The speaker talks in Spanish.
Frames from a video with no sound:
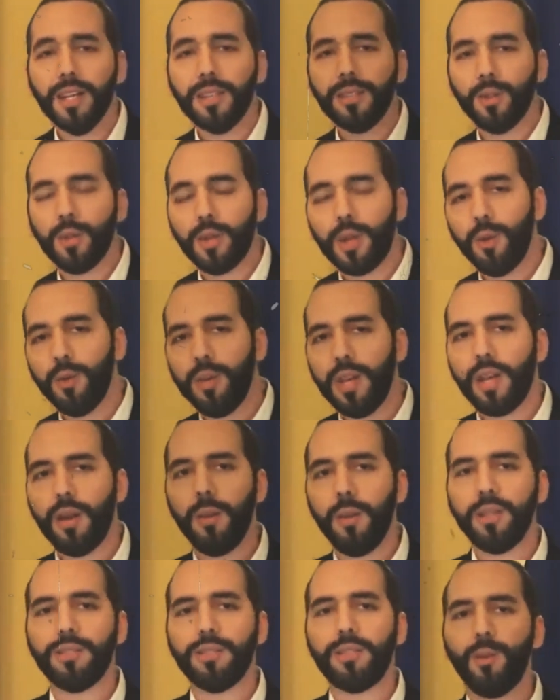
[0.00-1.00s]
sino que
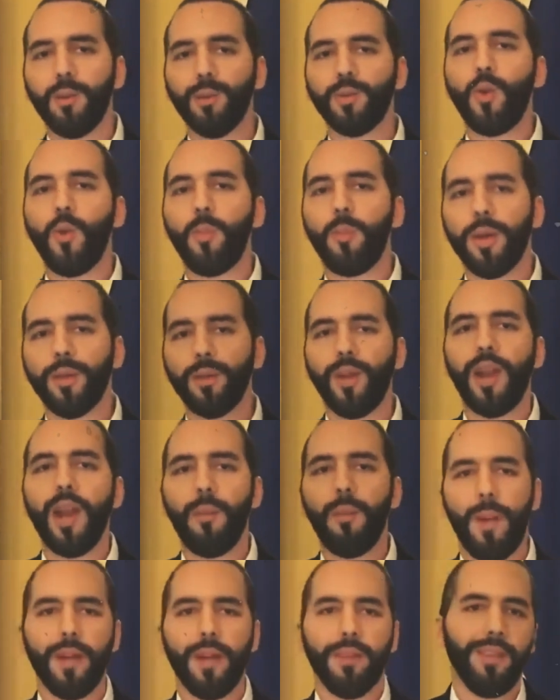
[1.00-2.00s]
únicamente estamos ocupando
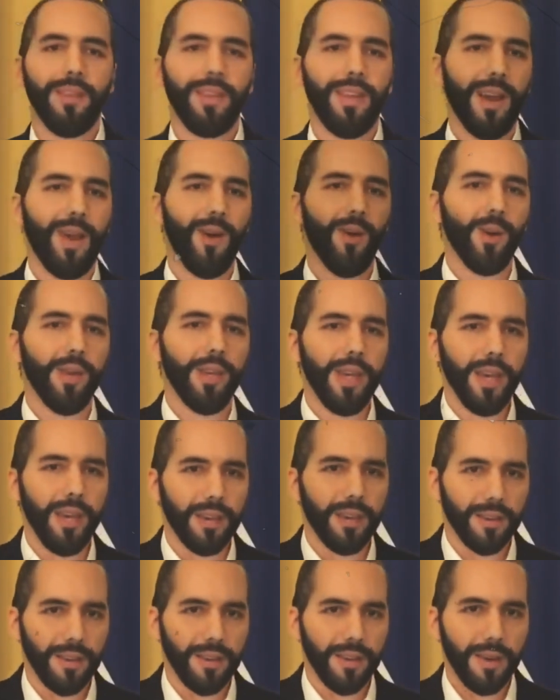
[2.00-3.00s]
la parte de la
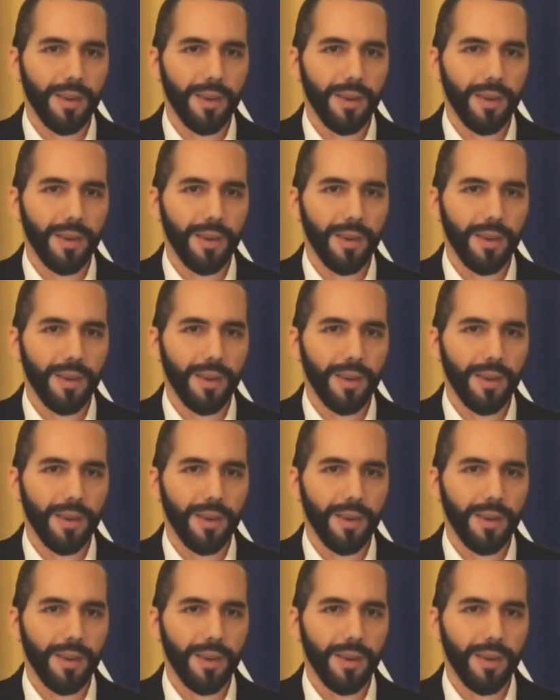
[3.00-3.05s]
OIE.